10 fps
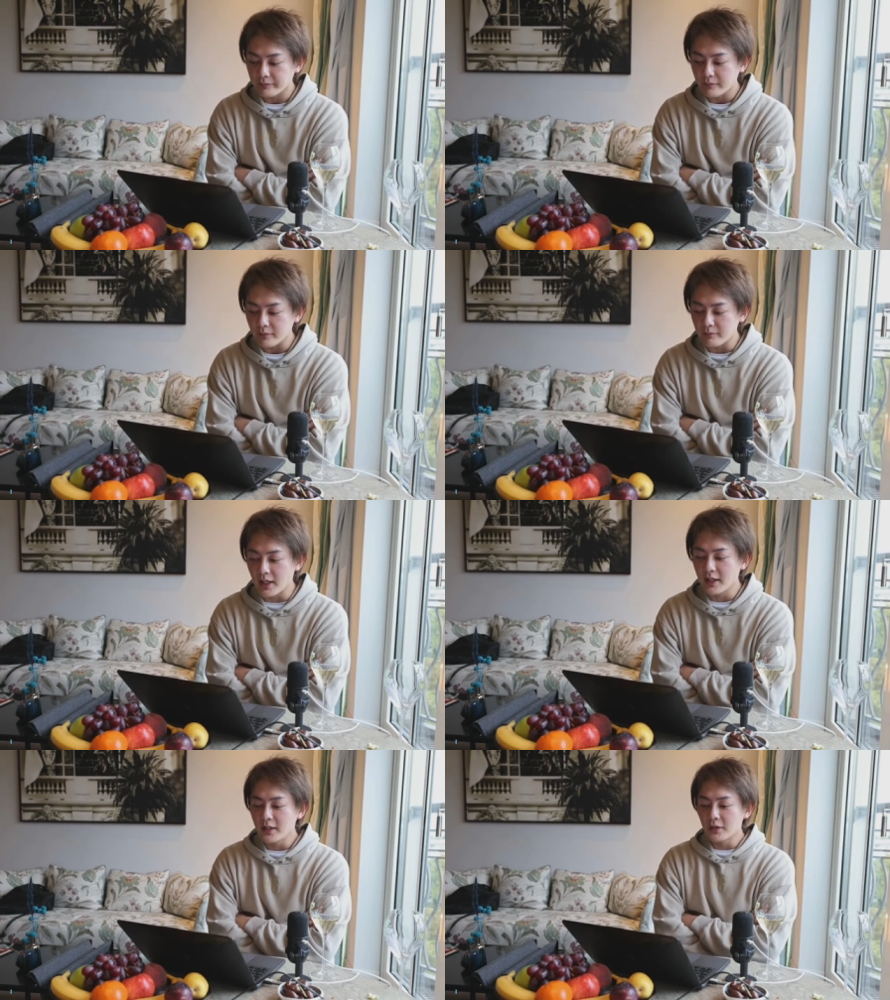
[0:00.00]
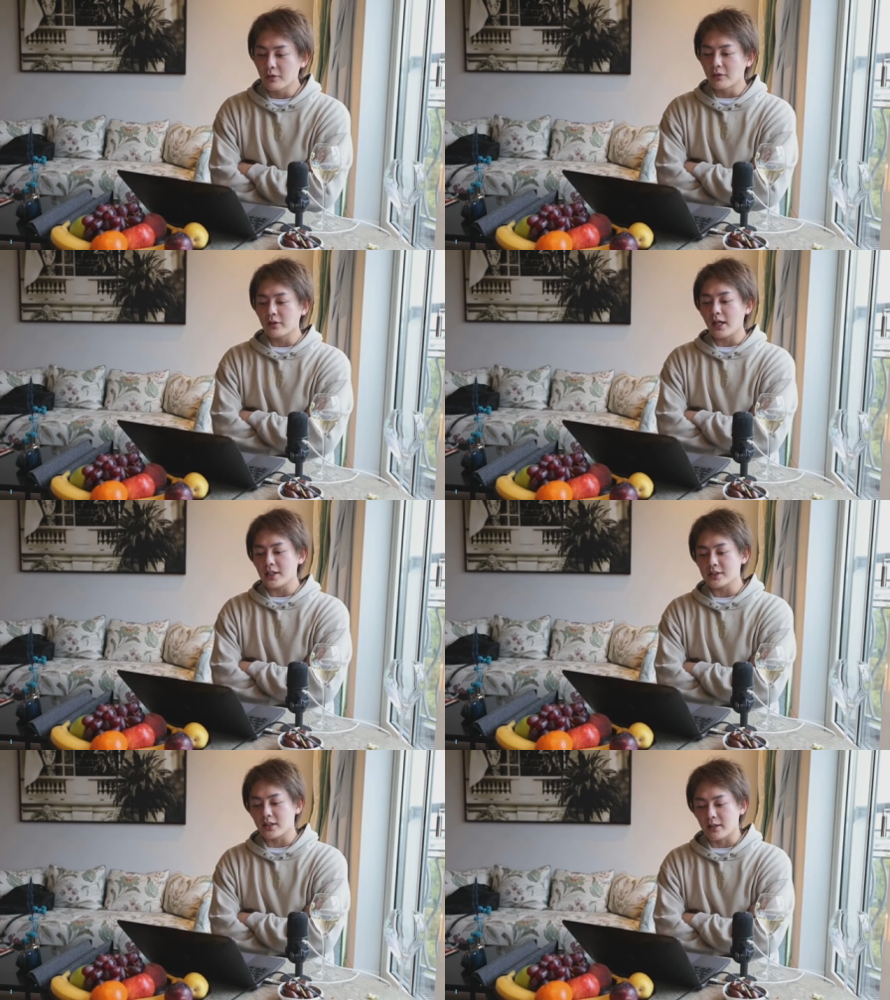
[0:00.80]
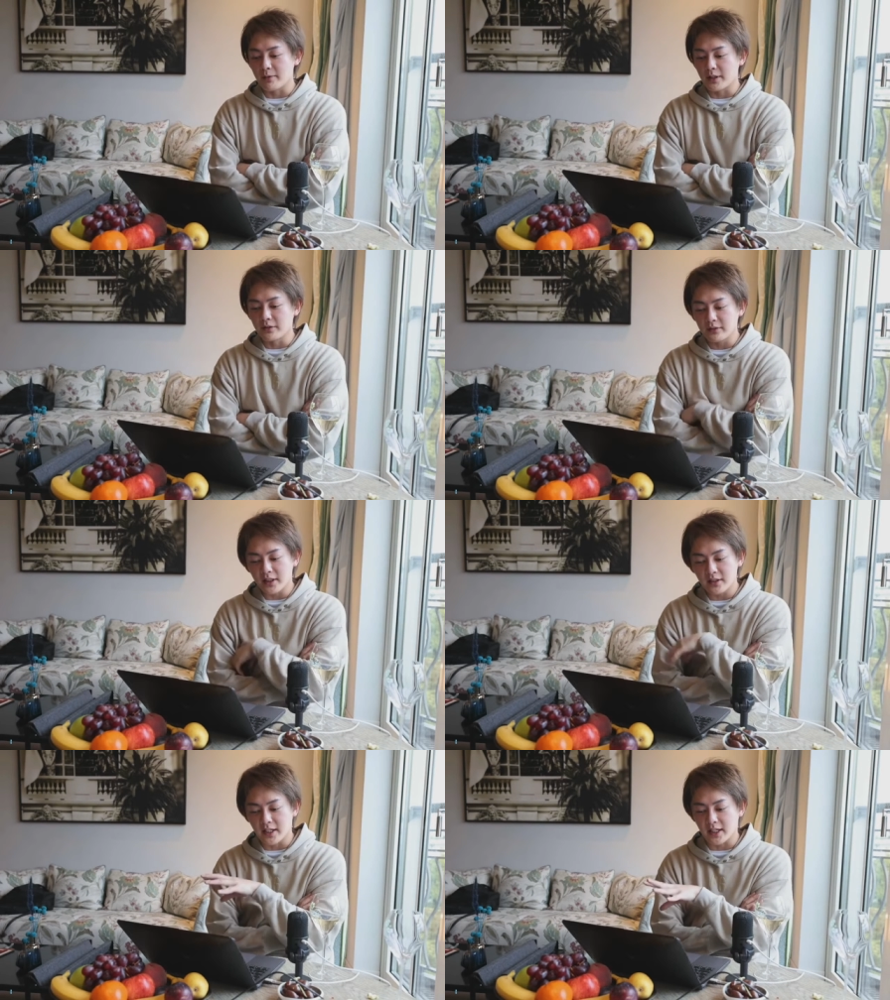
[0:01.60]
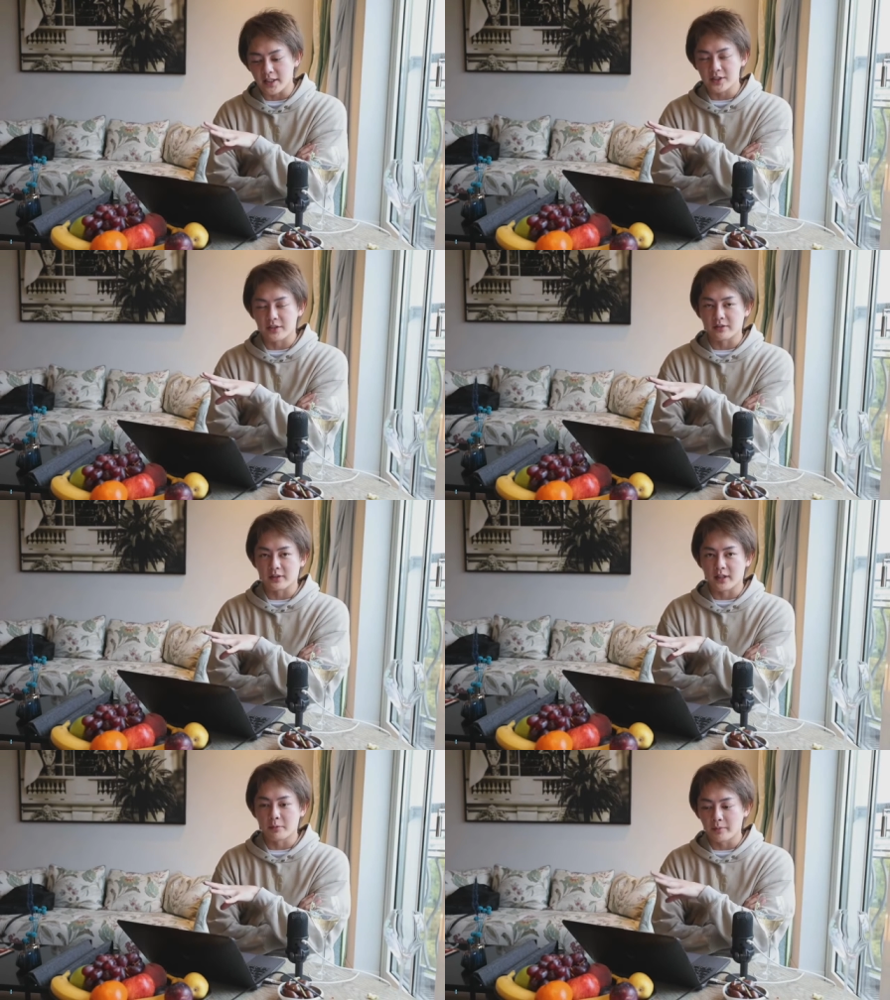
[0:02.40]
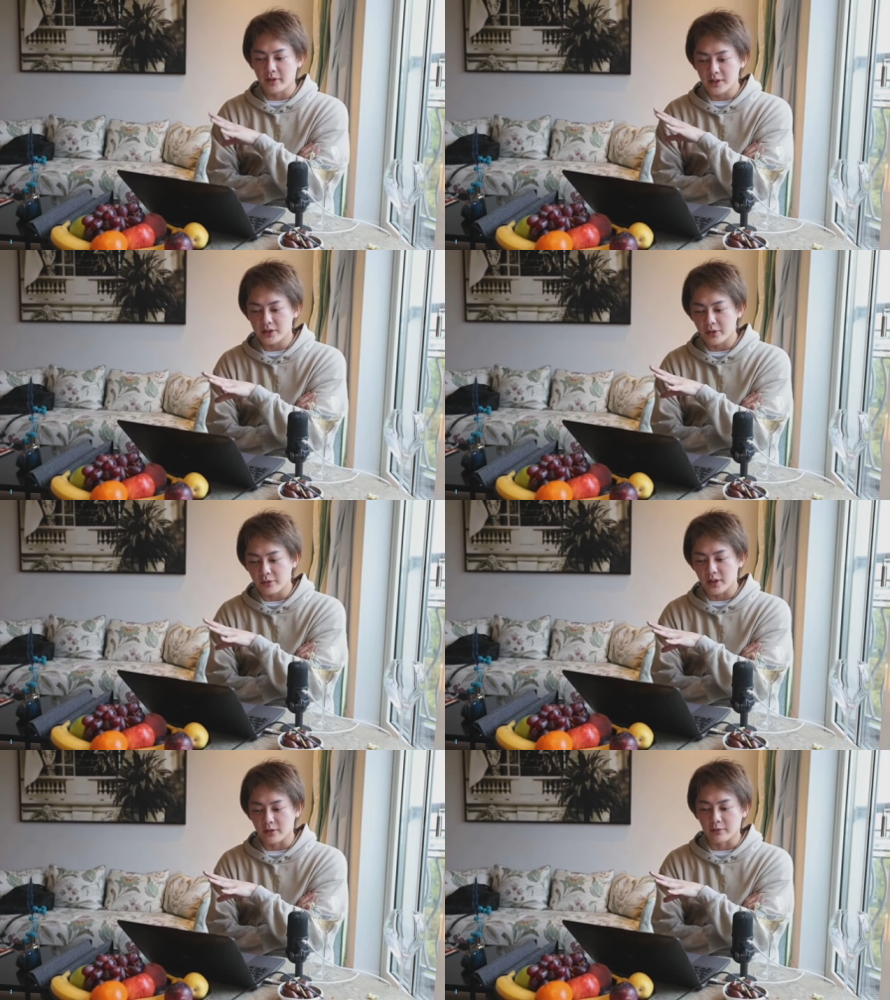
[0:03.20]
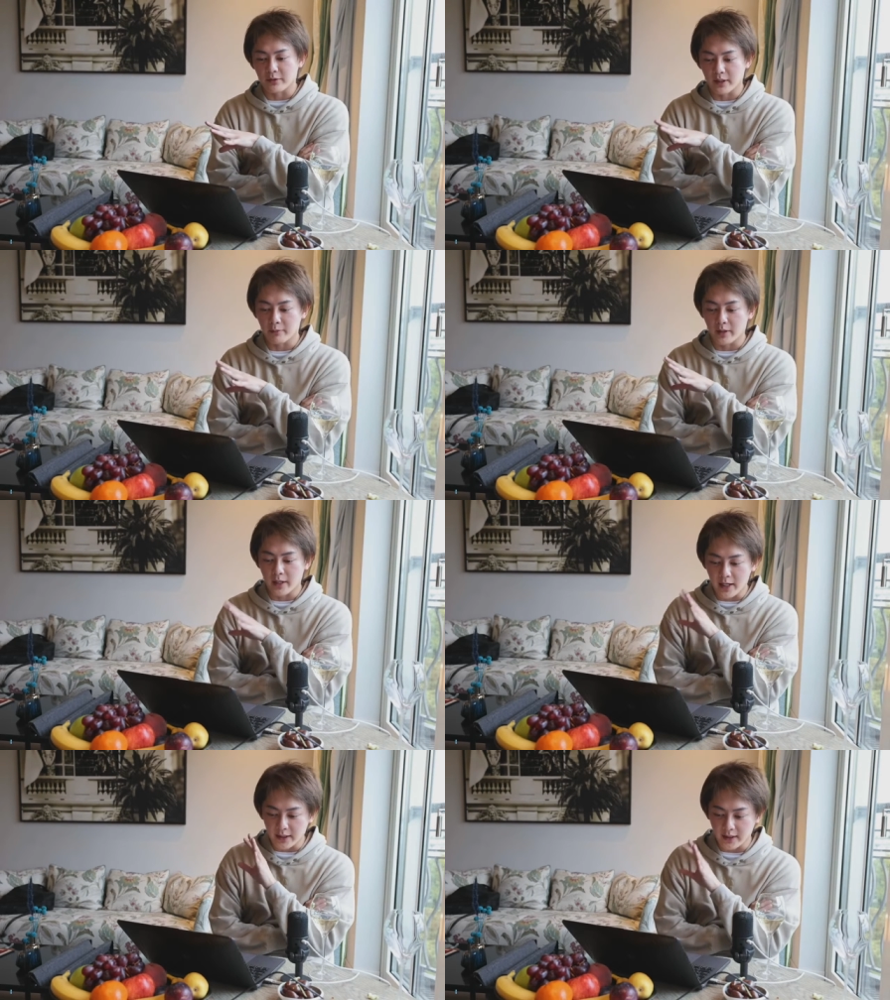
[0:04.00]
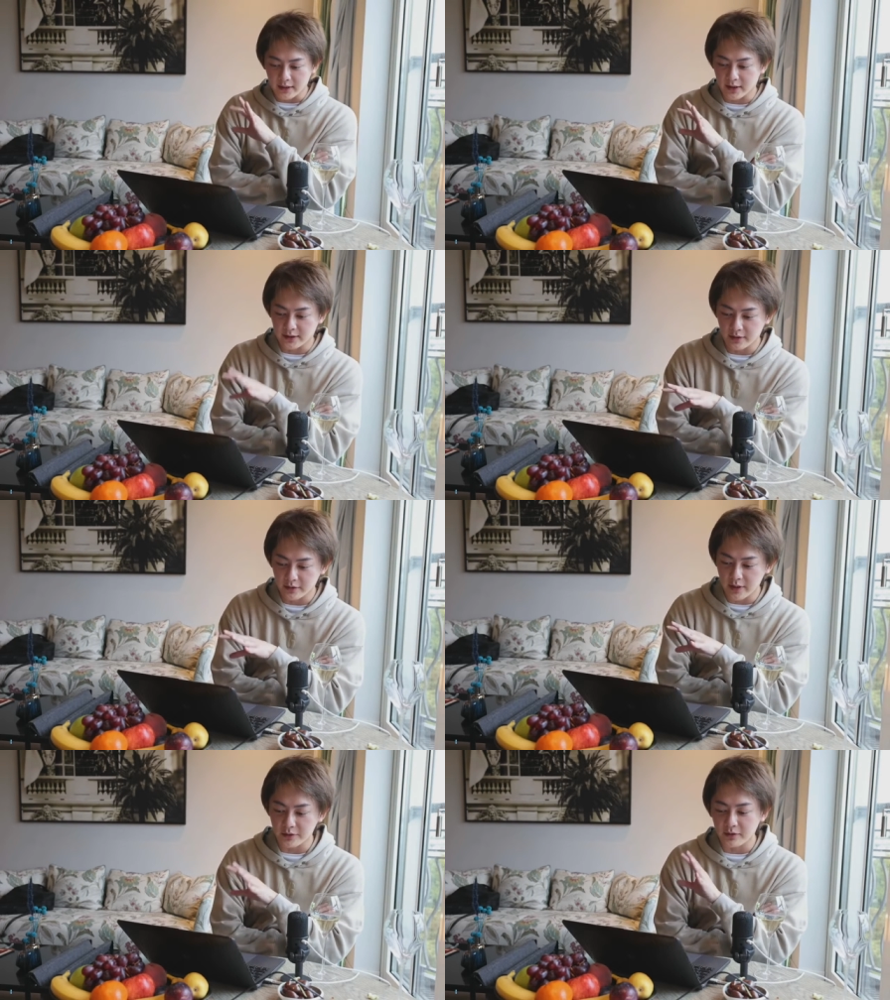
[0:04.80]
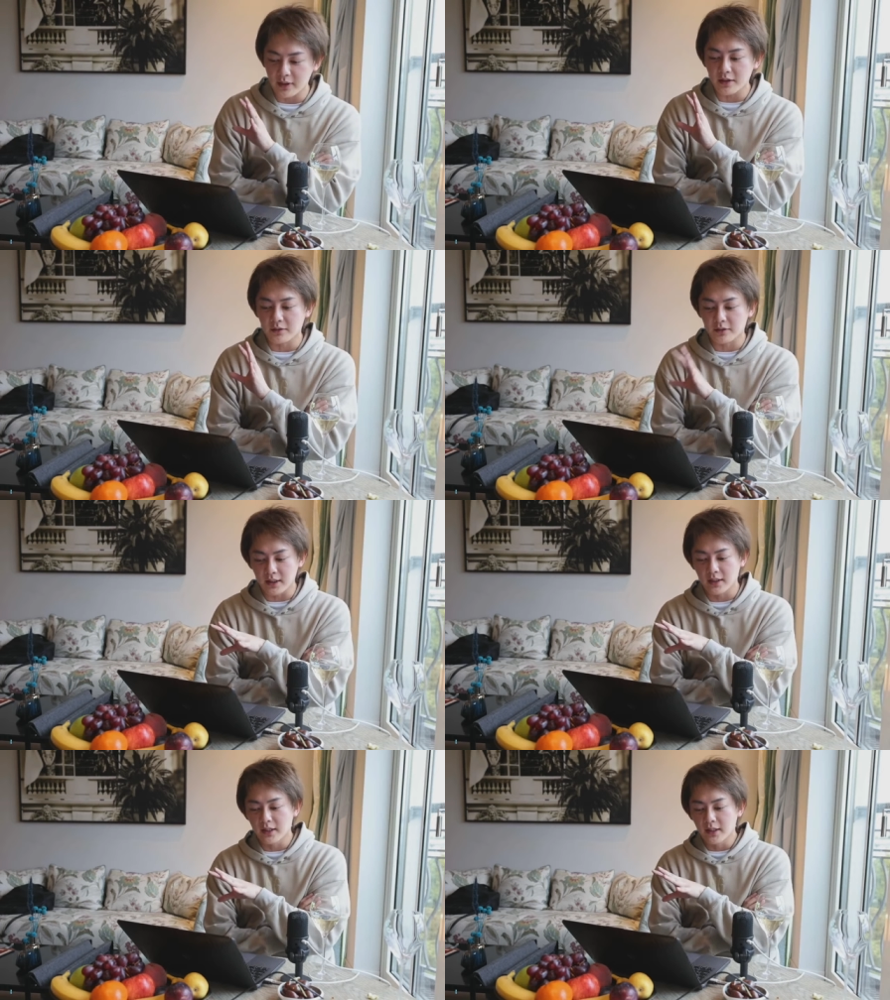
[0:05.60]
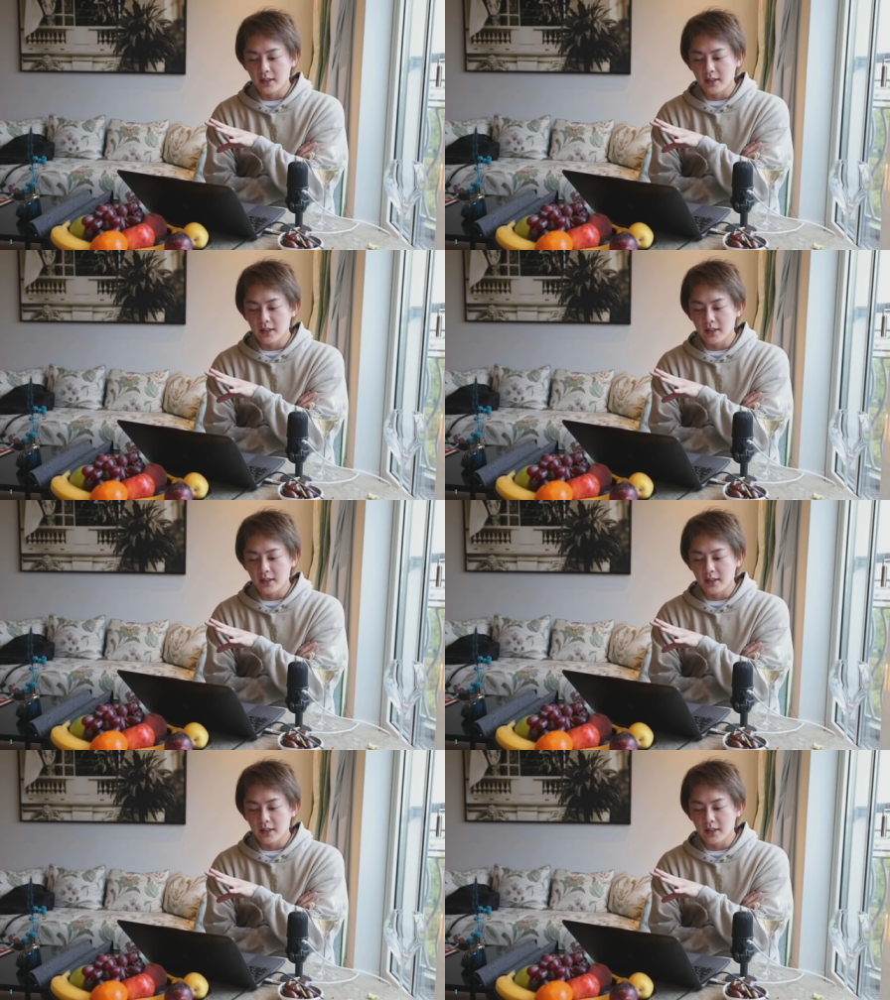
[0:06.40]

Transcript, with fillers: まあ、ここの話は多分いろんな人が話してるんで、もうみんな知ってることだと思うんで、まあ、あえて話さないんですけど、で、その後に、